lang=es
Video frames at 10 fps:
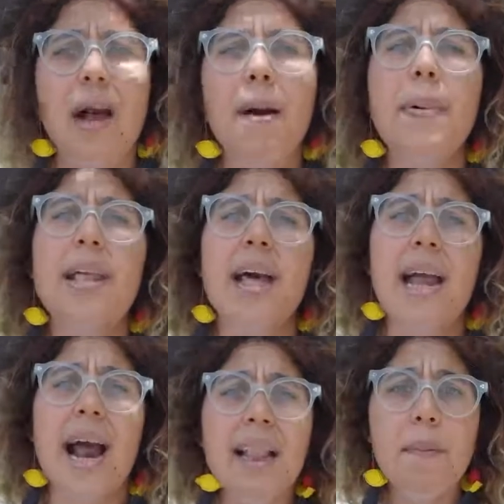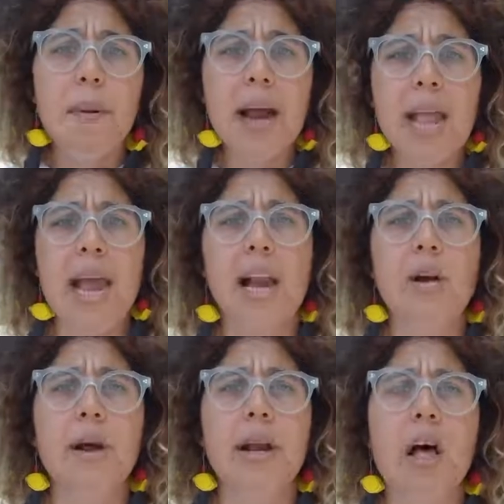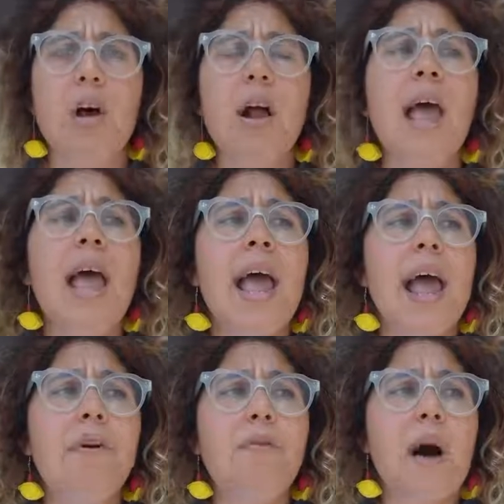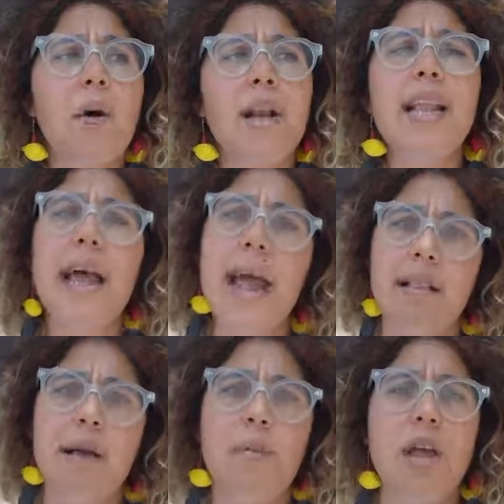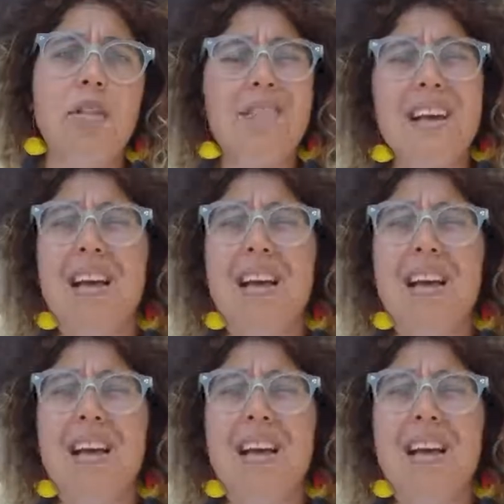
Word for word: una campaña de cartas para que llegue el gobernador en favor de este proyecto.